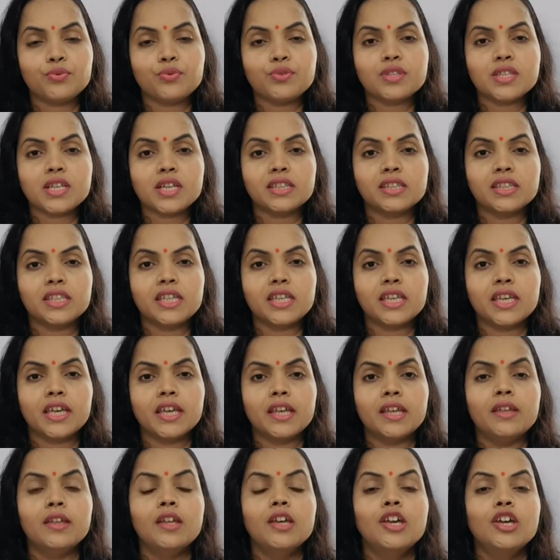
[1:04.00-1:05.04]
हो सकती
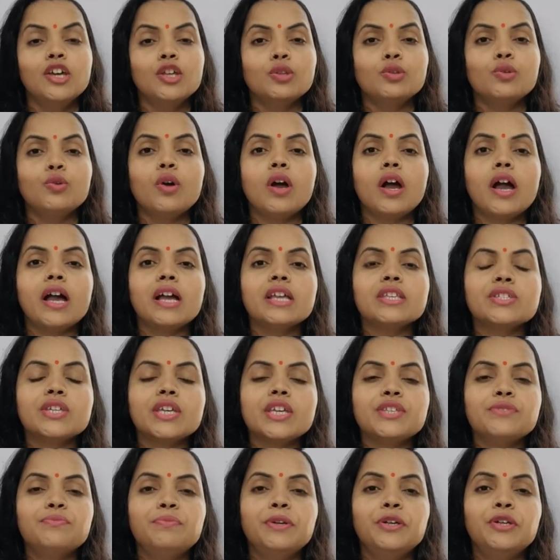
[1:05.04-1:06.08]
है तो आज
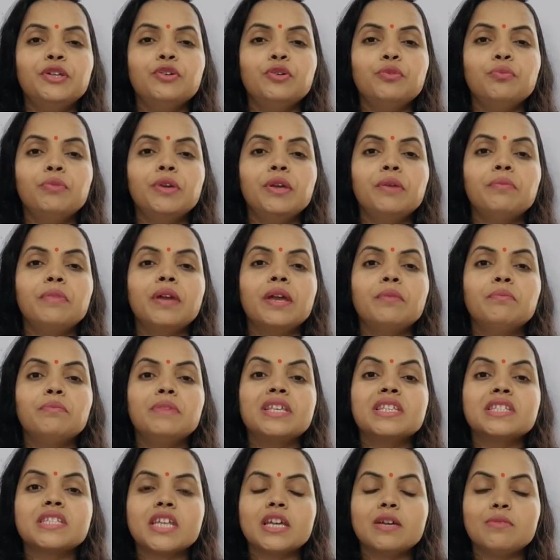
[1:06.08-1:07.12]
के इस वीडियो में मैं
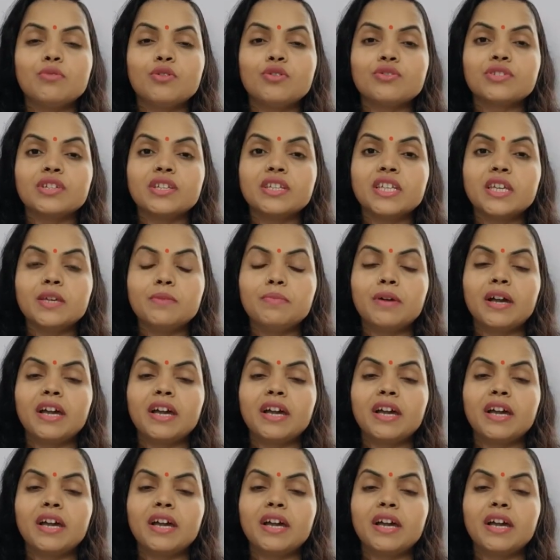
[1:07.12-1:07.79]
मिस्ड एबॉर्शन के